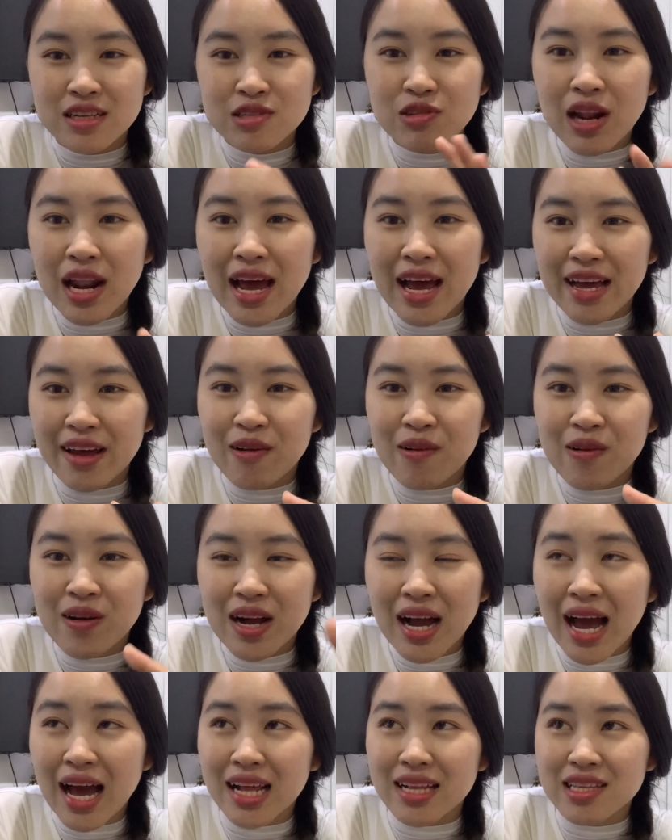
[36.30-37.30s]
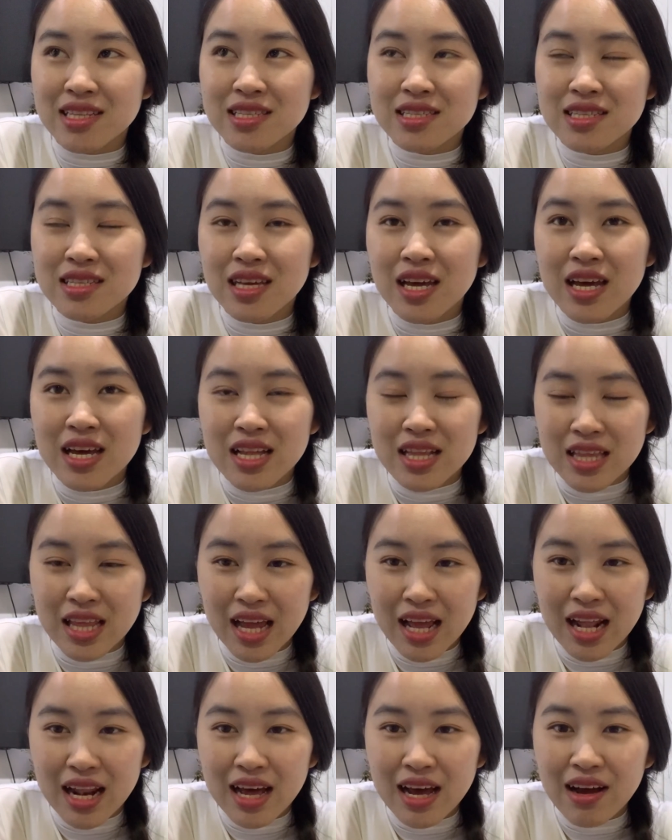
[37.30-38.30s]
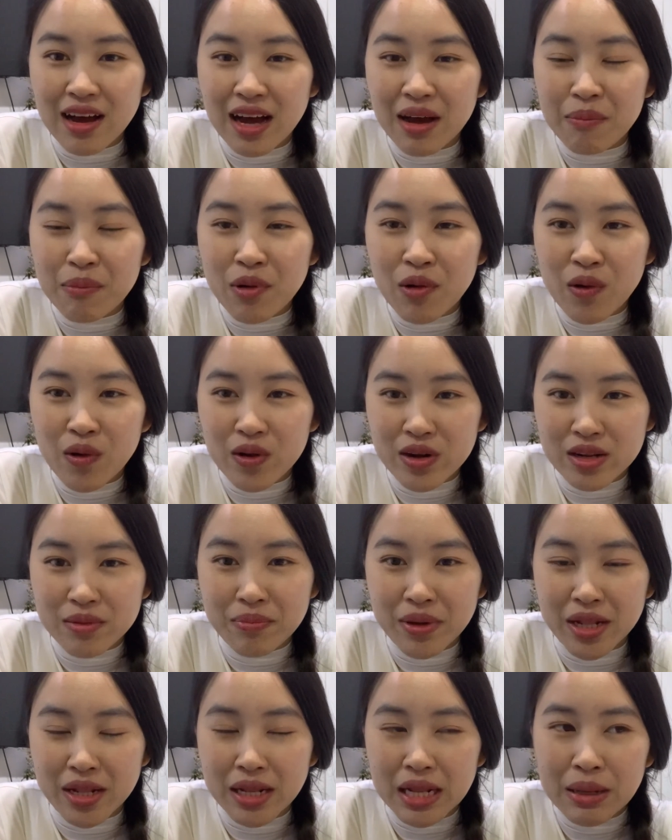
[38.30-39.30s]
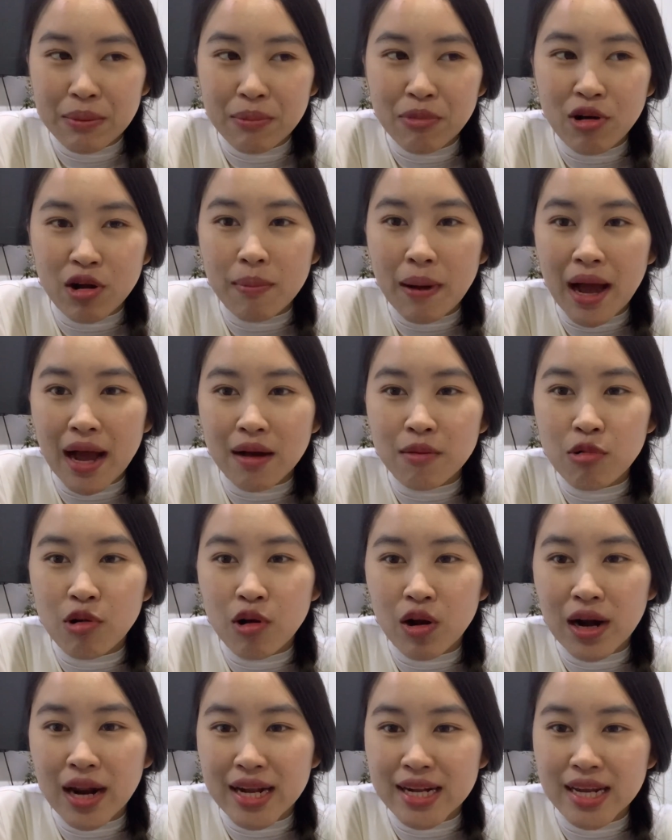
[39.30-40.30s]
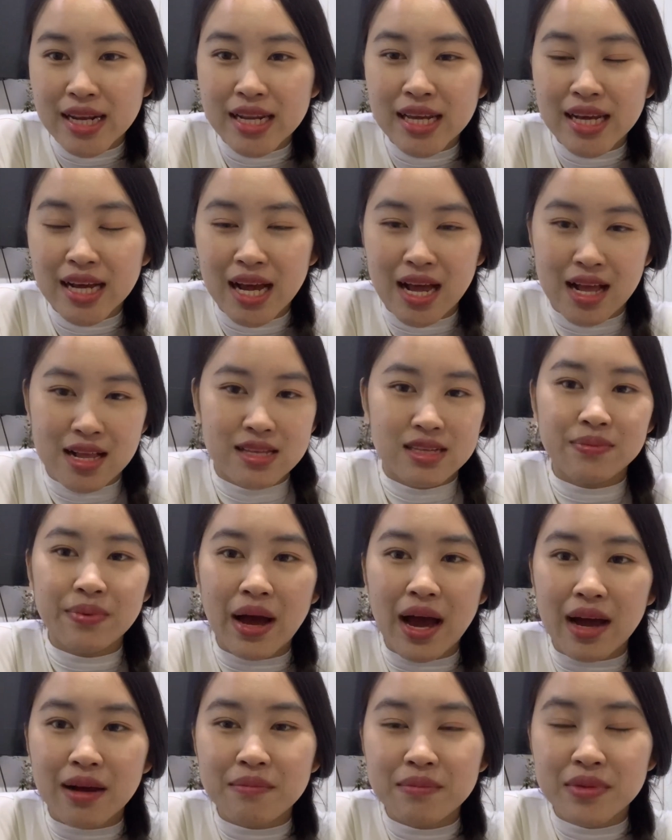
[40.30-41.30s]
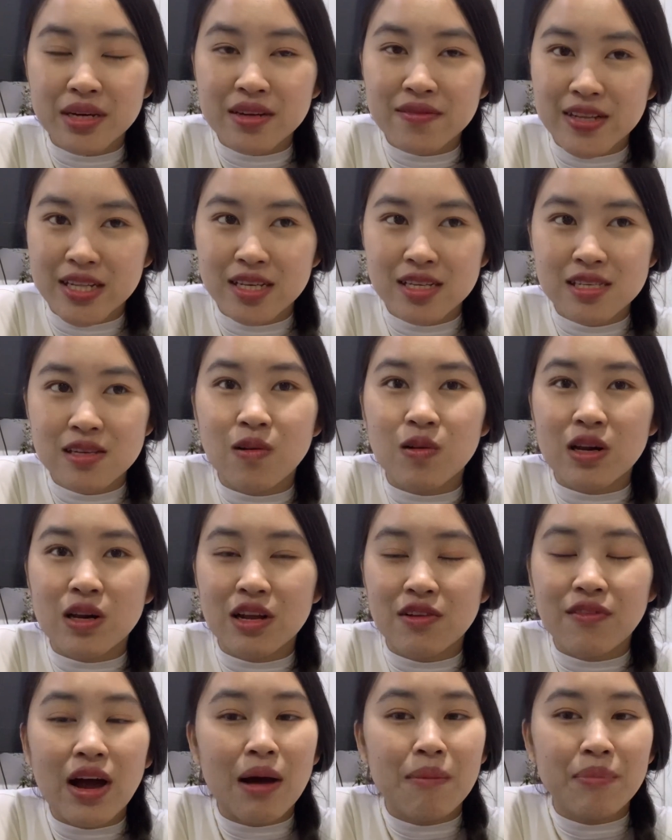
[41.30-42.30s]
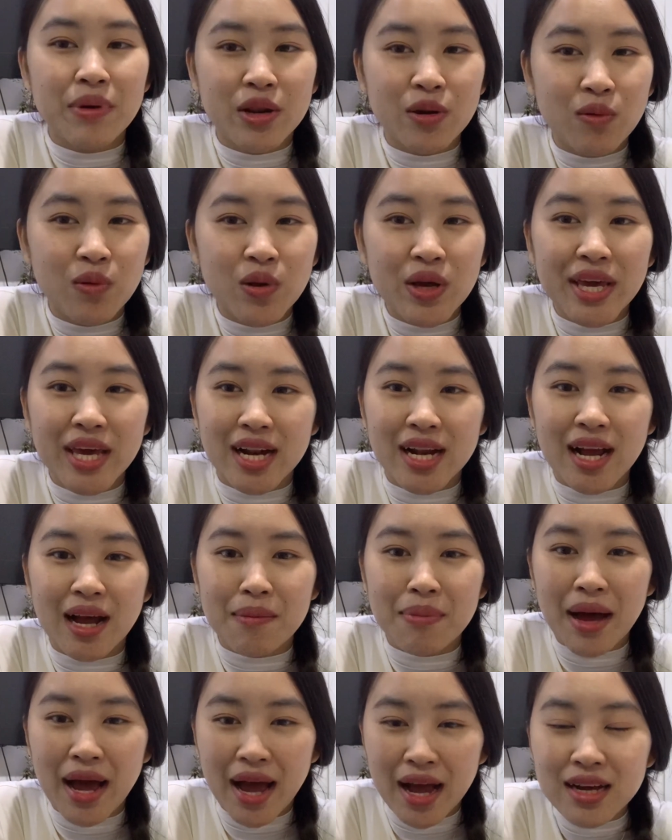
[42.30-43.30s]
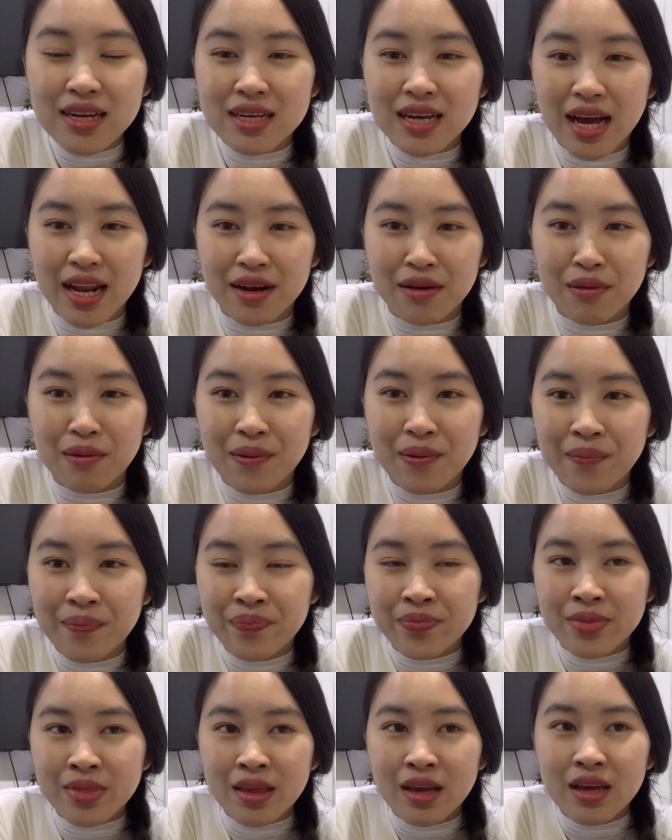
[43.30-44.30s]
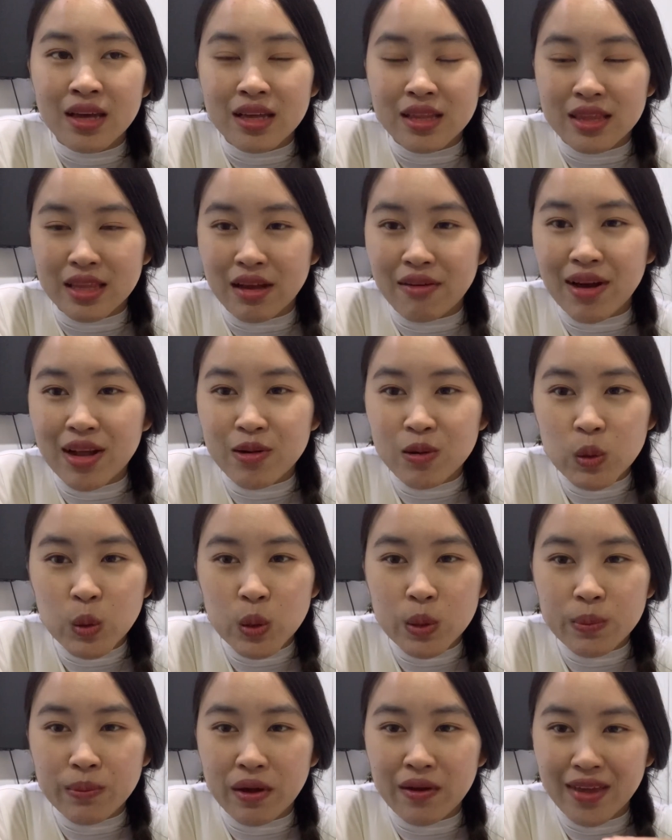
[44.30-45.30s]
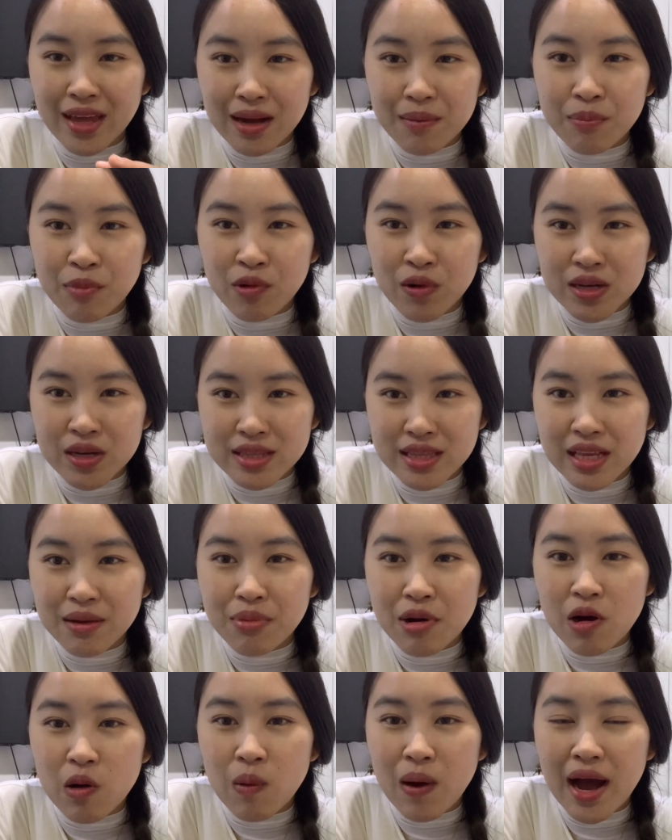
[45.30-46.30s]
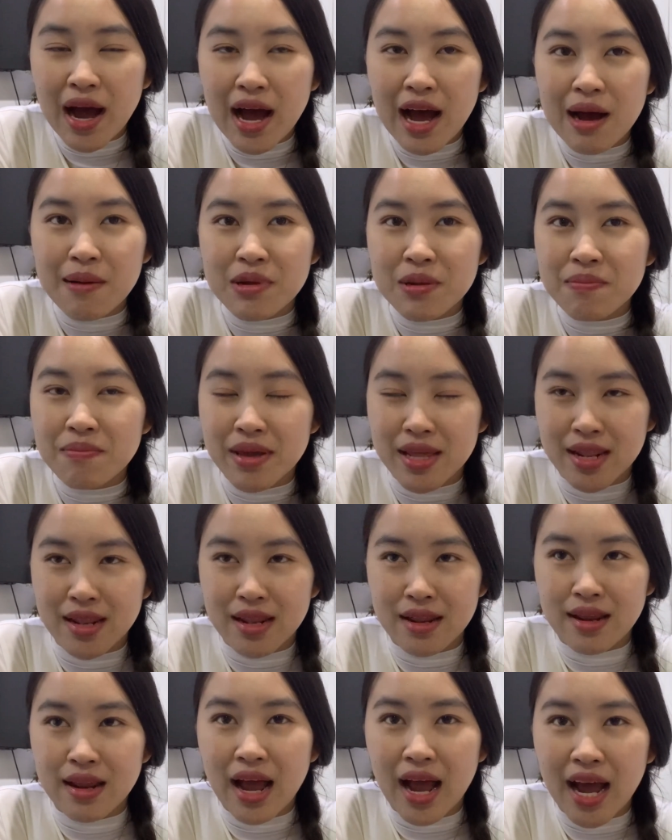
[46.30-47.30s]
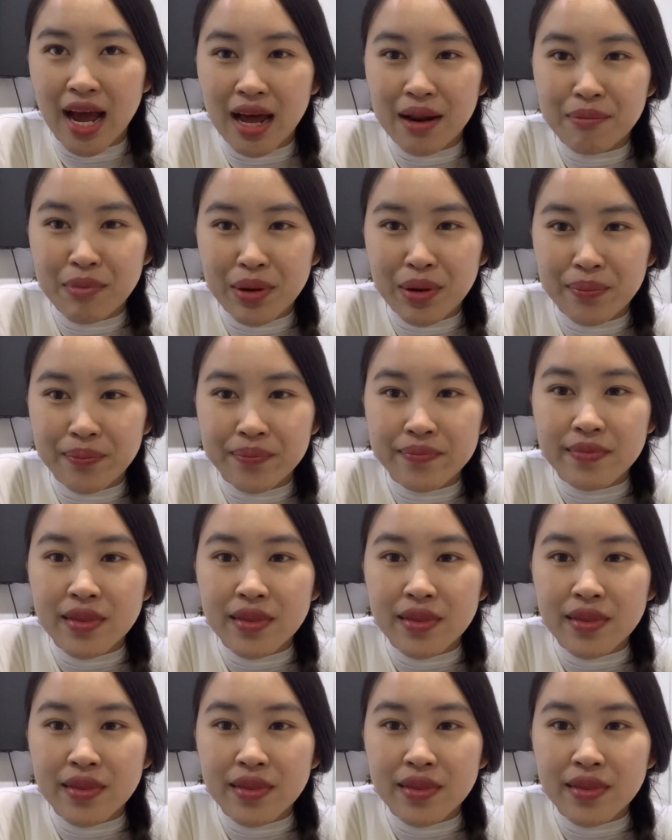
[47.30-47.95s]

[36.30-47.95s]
สลายห้องการ แต่ละบอลเป็นพวกพักพวกรัฐอันนี้ก็จะพักเมื่อวันที่สองธันวาเป็นโรงเรียนกับพักคือกันเนาะ แต่ว่าน้องรถมาเรียกปกติเพราะว่ามันเป็นห้านแบบ